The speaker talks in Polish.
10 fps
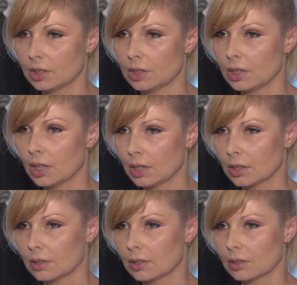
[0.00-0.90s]
i
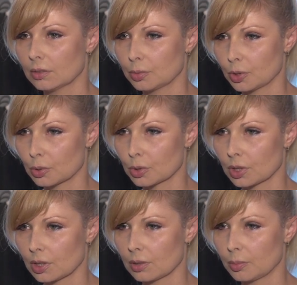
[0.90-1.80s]
w
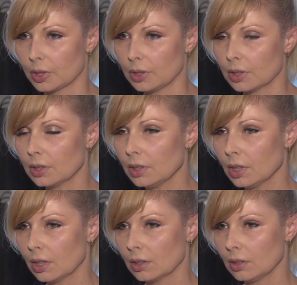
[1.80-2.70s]
przeróżne printy
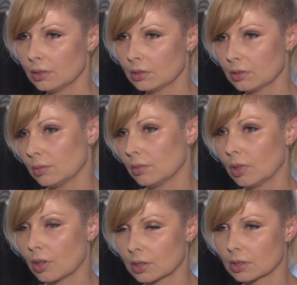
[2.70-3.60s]
no,
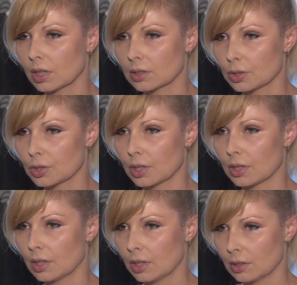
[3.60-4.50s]
oraz
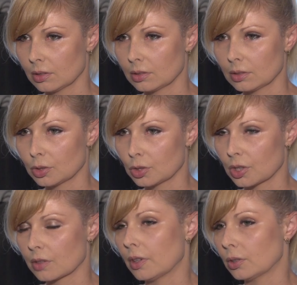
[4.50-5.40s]
klasyczne czy
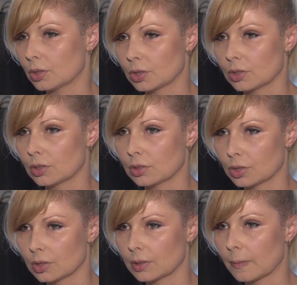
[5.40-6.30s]
czerwone czy,
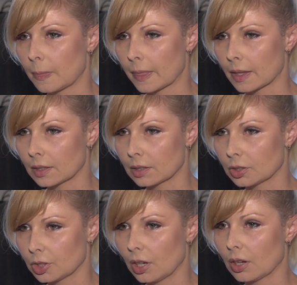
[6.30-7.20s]
czy
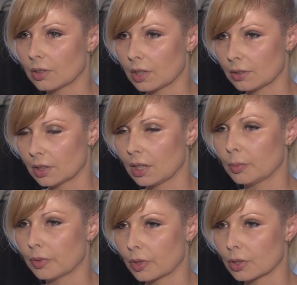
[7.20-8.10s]
zielone,
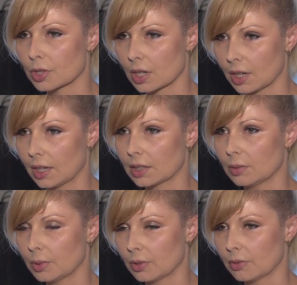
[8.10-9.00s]
najlepiej w kolorze
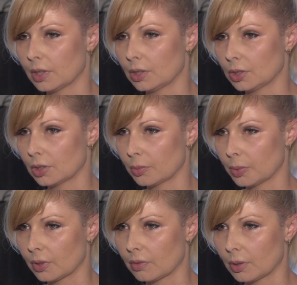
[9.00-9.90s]
khaki, będą fajnie się
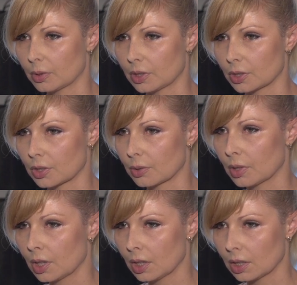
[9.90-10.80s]
komponowały z resztą
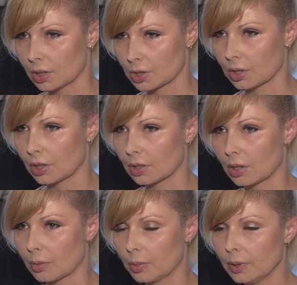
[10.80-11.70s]
naszej
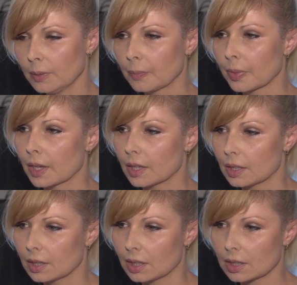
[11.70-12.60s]
garderoby.
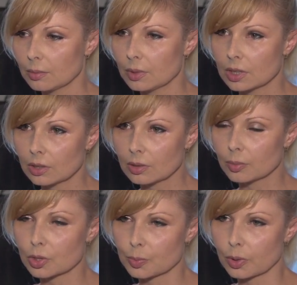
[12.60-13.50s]
Takim istotnym
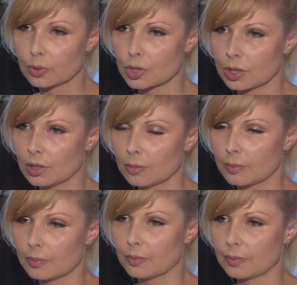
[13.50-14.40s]
też połączeniem
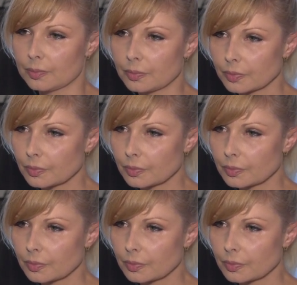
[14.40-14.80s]
mm,